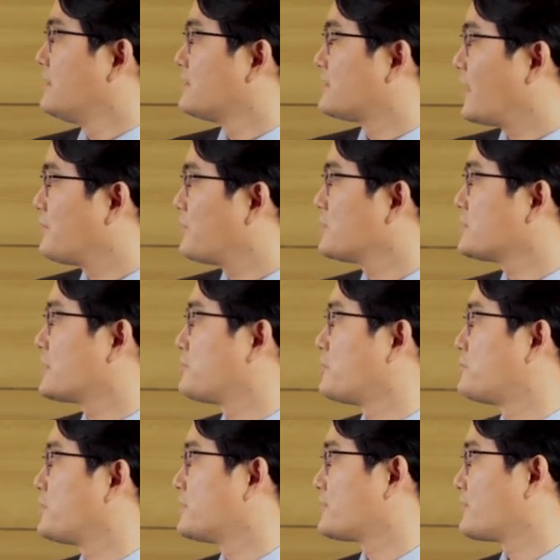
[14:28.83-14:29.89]
세 번째
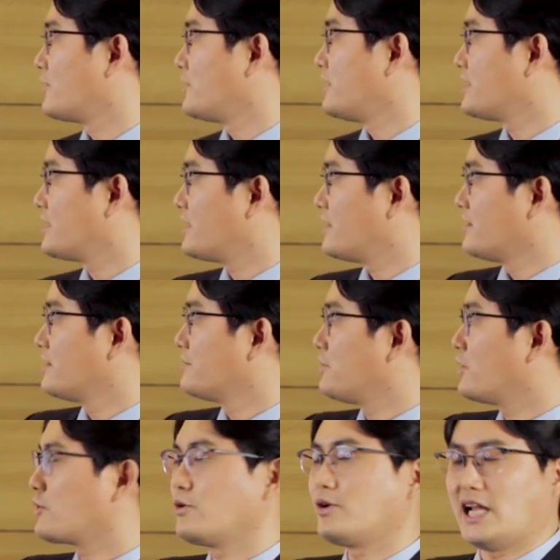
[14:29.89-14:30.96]
보편적 원리는
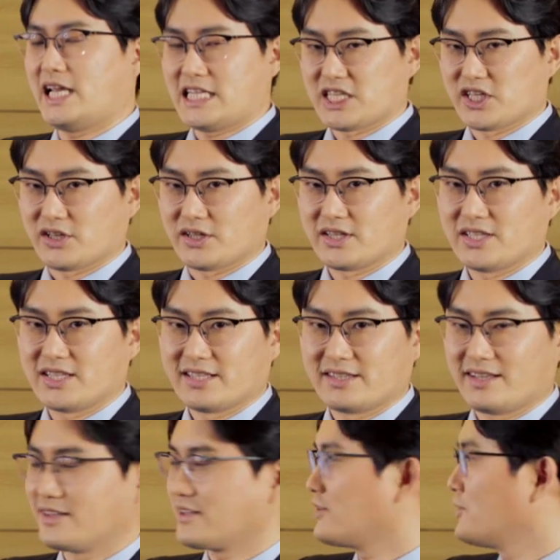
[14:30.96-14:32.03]
퍼콜레이션,
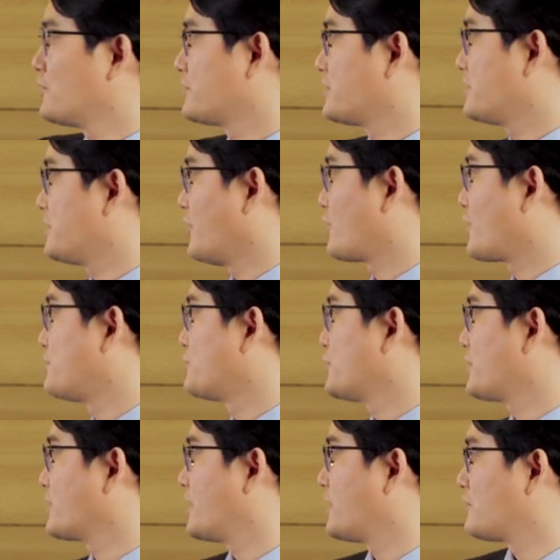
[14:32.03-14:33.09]
한글로는 여과
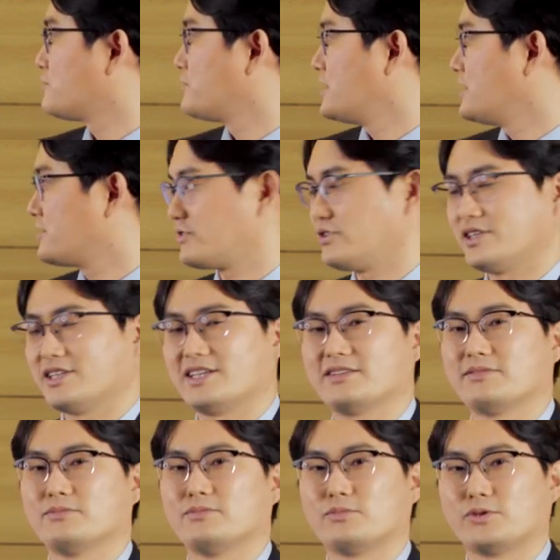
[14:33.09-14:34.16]
모형이라고 불릴 수
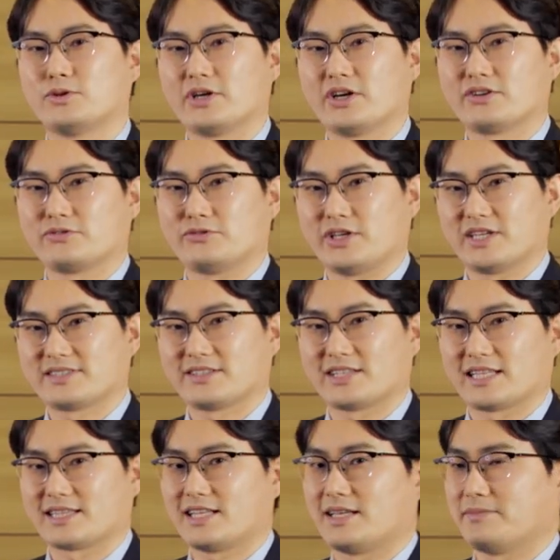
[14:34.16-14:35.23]
있는 모형 위에서
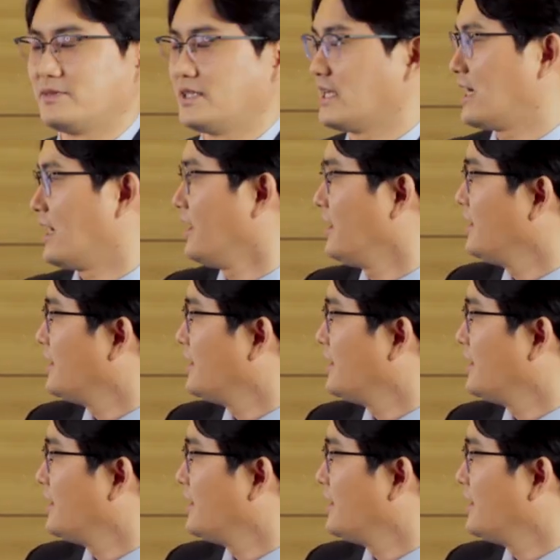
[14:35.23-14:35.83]
나타납니다.